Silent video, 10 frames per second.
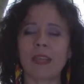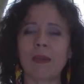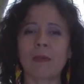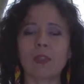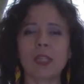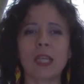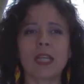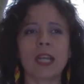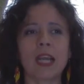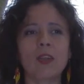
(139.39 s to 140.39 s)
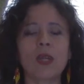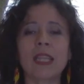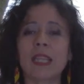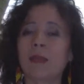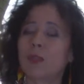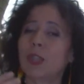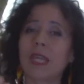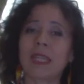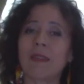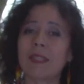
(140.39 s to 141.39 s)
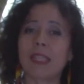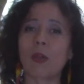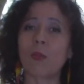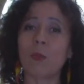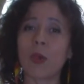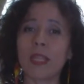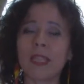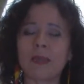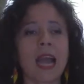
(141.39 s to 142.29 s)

que vamos en el carro que tenemos que atravesar un puente.